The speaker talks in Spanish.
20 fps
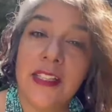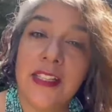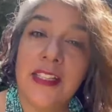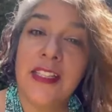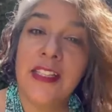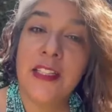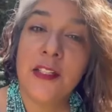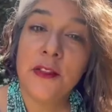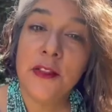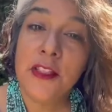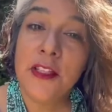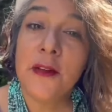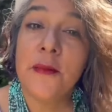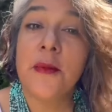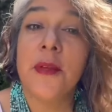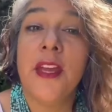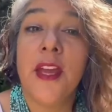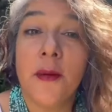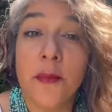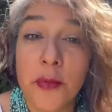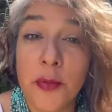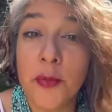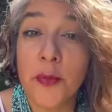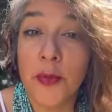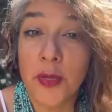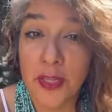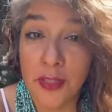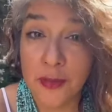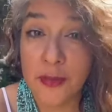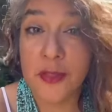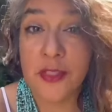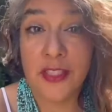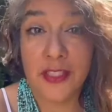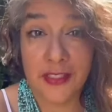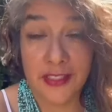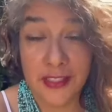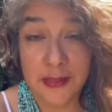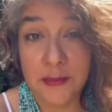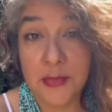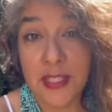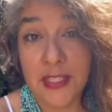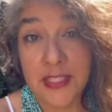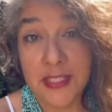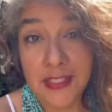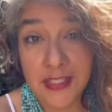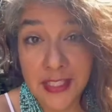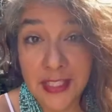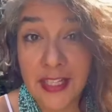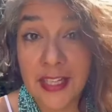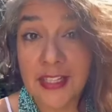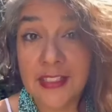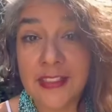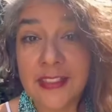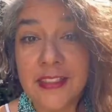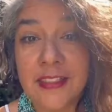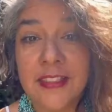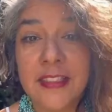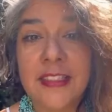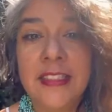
que yo ya había probado ciertas medicinas